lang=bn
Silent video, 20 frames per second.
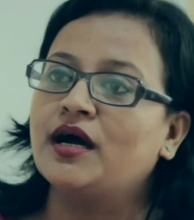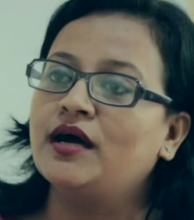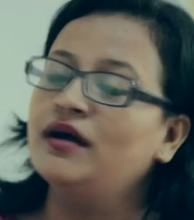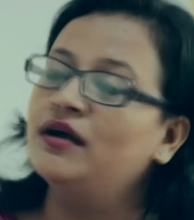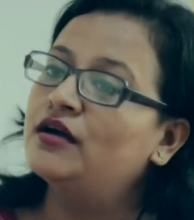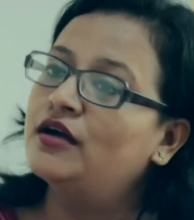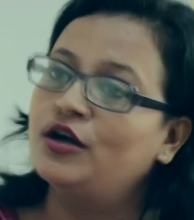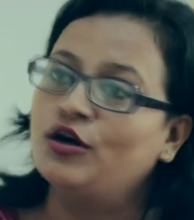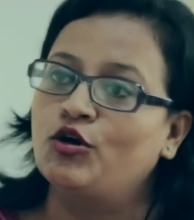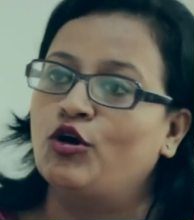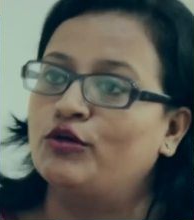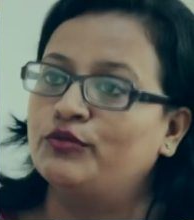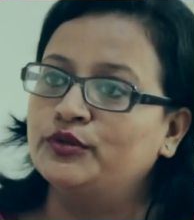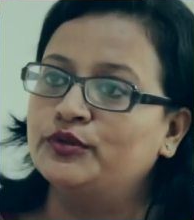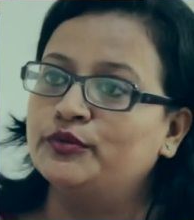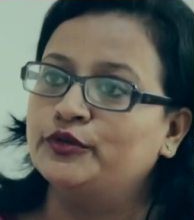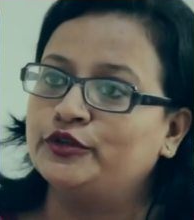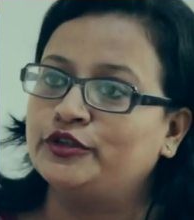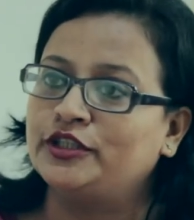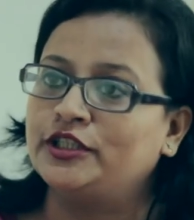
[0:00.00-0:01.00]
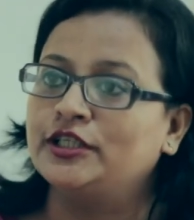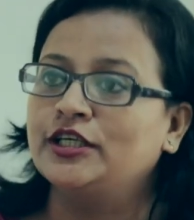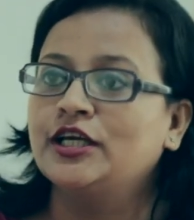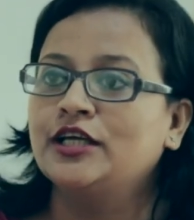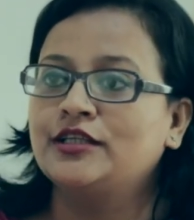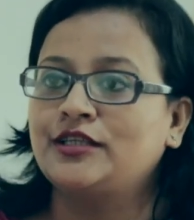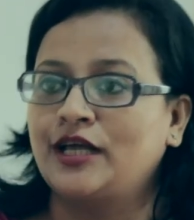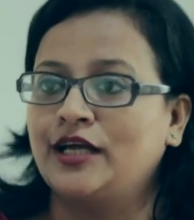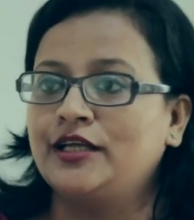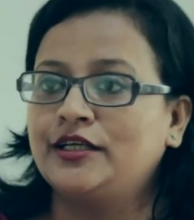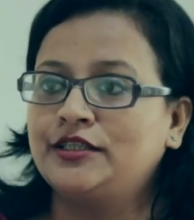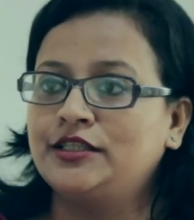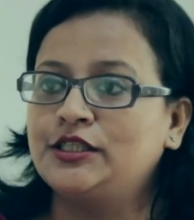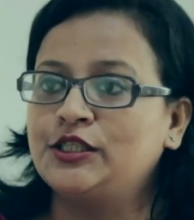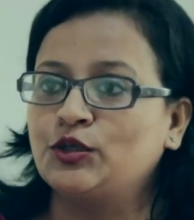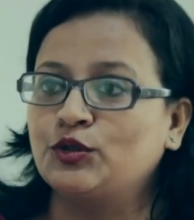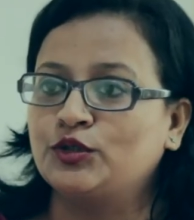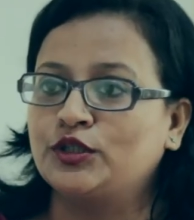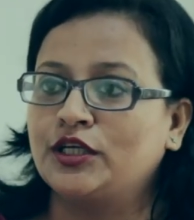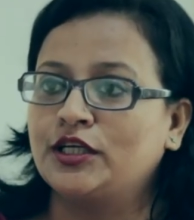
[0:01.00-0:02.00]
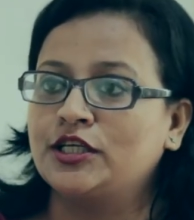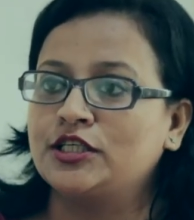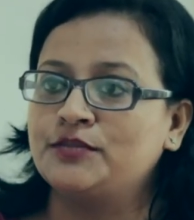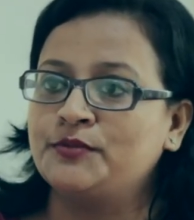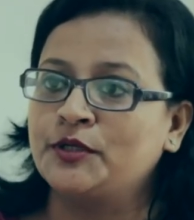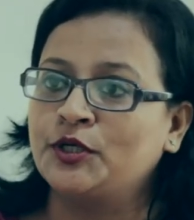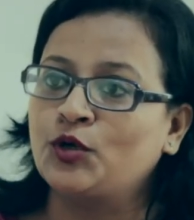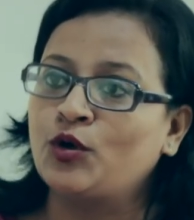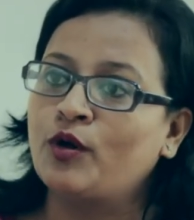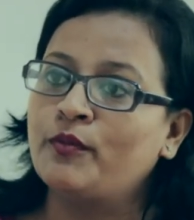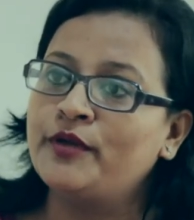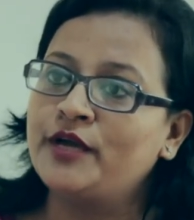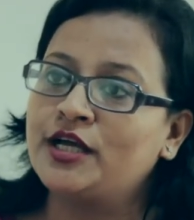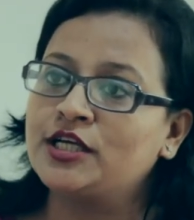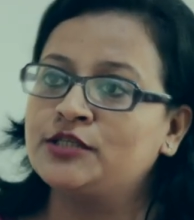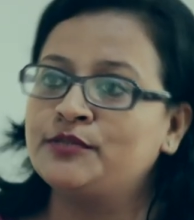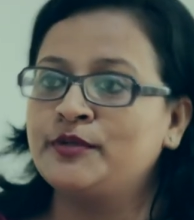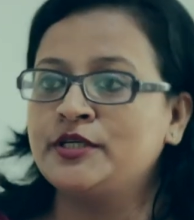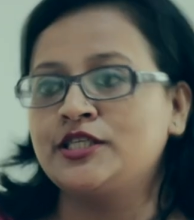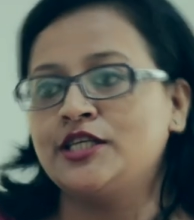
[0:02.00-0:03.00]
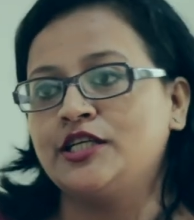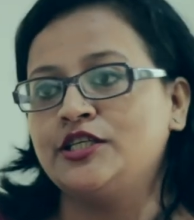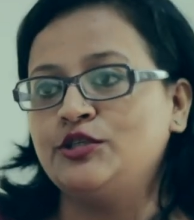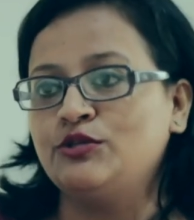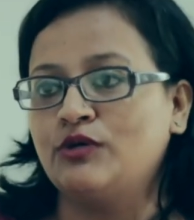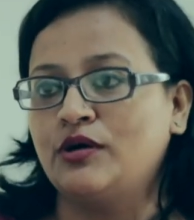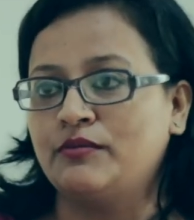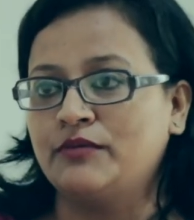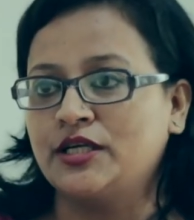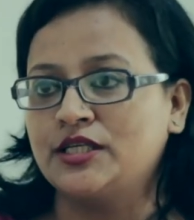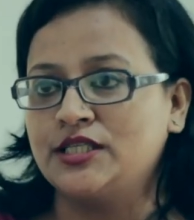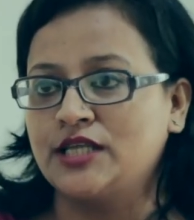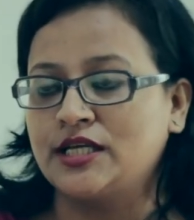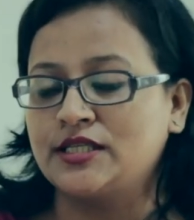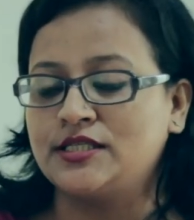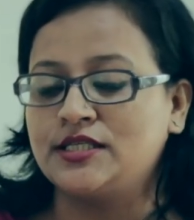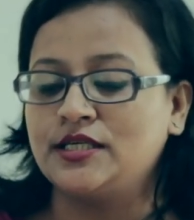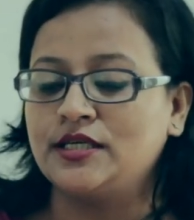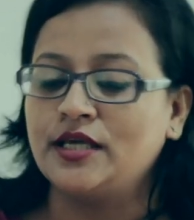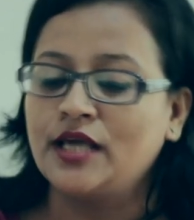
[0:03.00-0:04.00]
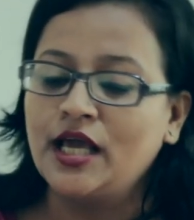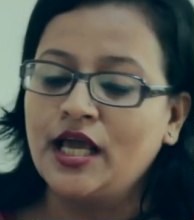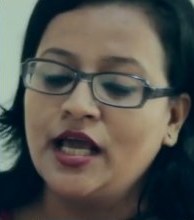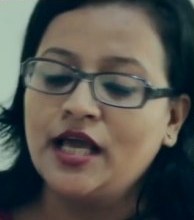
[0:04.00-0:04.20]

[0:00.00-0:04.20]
মা গর্ভবতী তার একটি সন্তান আসবে কবে আসবে সেটিও আমরা জানছি